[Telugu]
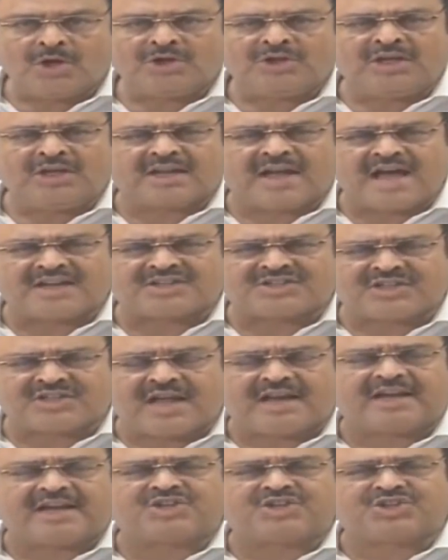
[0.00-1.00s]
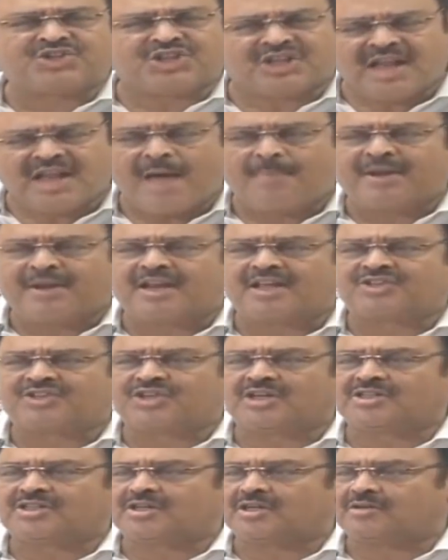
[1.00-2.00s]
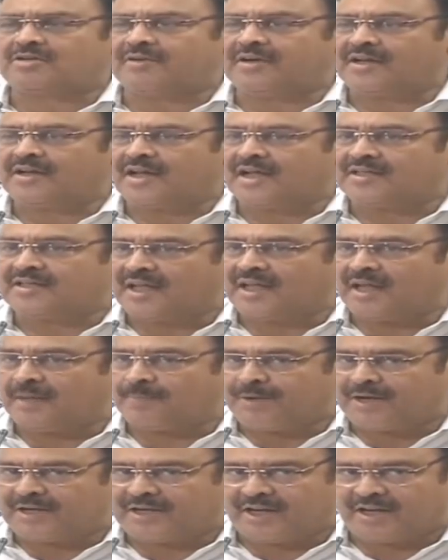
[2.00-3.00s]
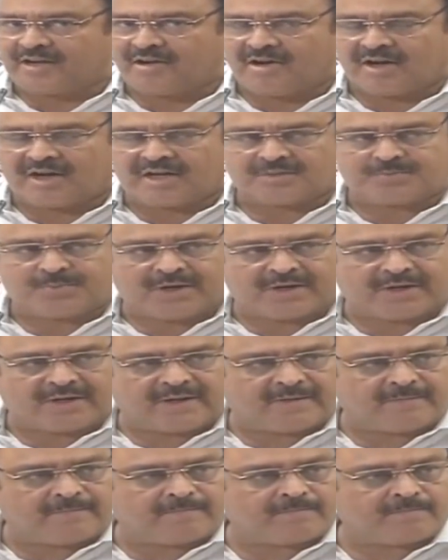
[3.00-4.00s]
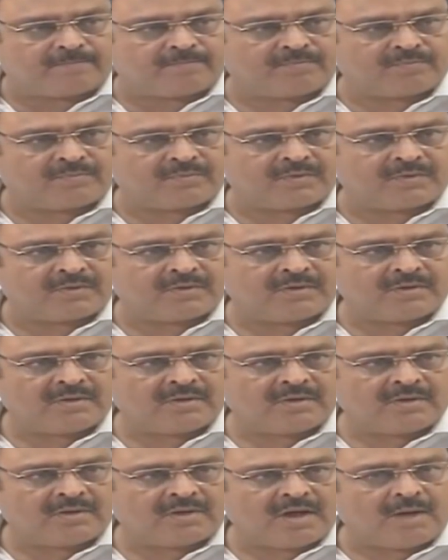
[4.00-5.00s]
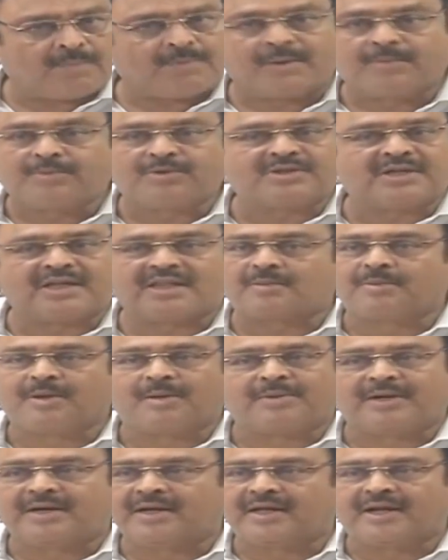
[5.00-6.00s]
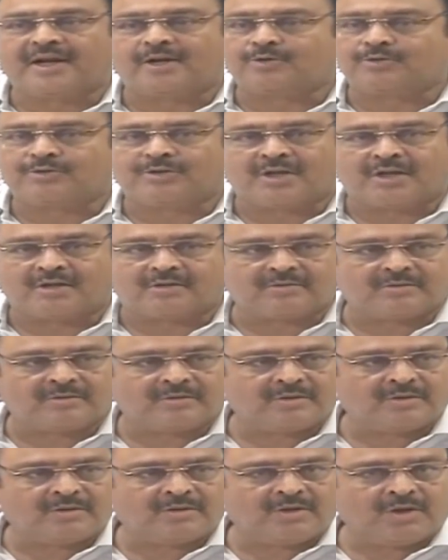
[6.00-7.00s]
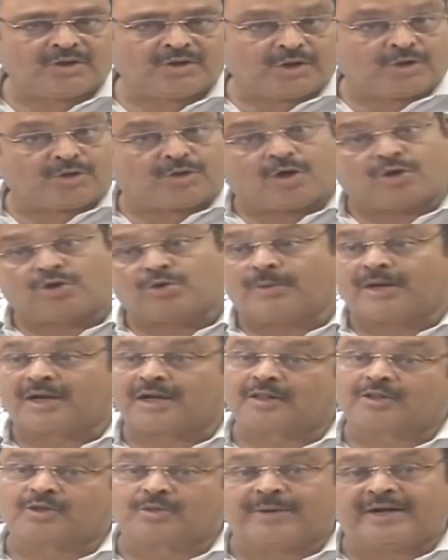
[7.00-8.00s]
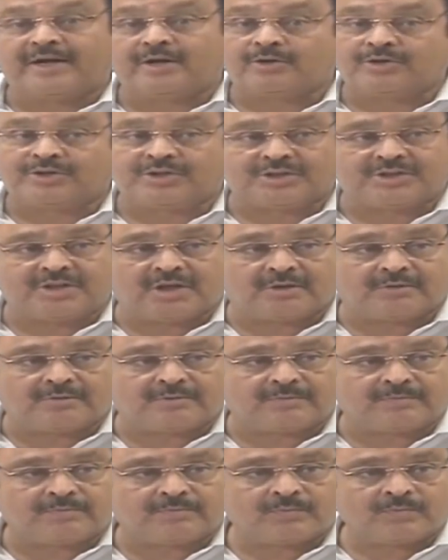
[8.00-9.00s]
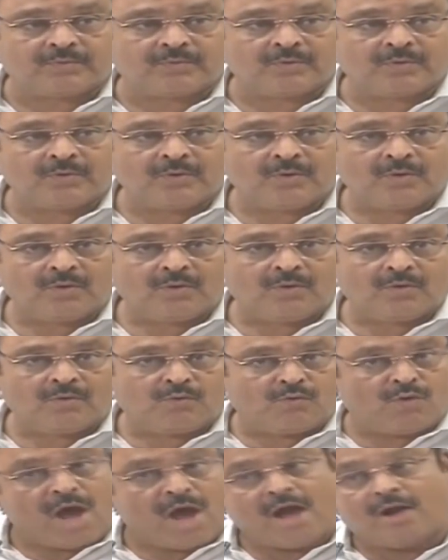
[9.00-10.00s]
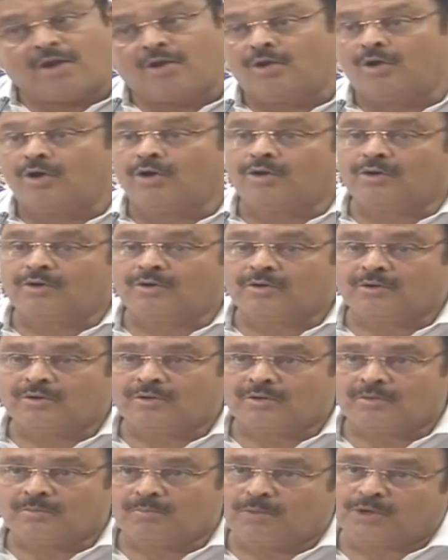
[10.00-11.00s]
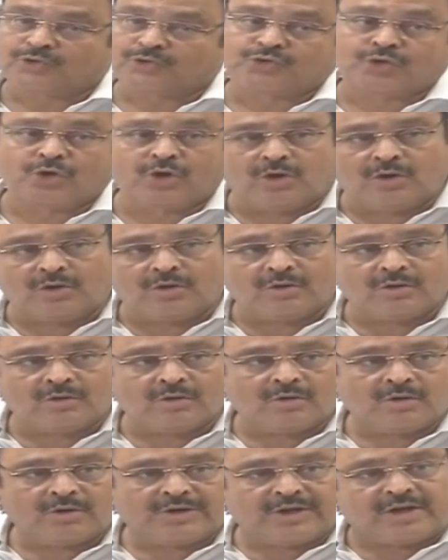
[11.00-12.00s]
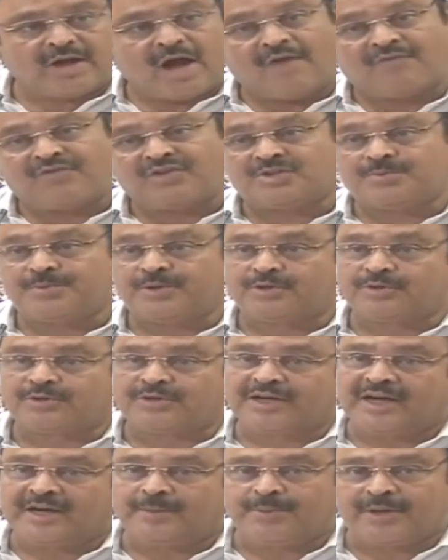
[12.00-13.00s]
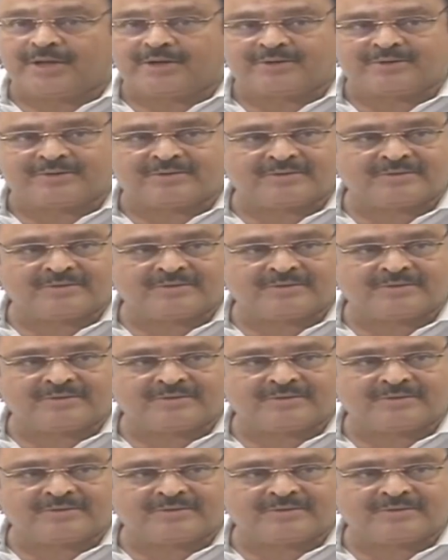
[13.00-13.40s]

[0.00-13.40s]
ఈ రాష్ట్రాన్ని చిన్నాభిన్నం చేసినటువంటి రాజకీయ పార్టీ కాంగ్రెస్ పార్టీ అప్పుడప్పుడు చంద్రబాబు నాయుడు గారు అంటుంటారు నేను కట్టుబట్టలతో బయటకు వచ్చేసాను వ్యాన్లో బస్సులో నేను ఆఫీస్ పెట్టుకుని నడిపాను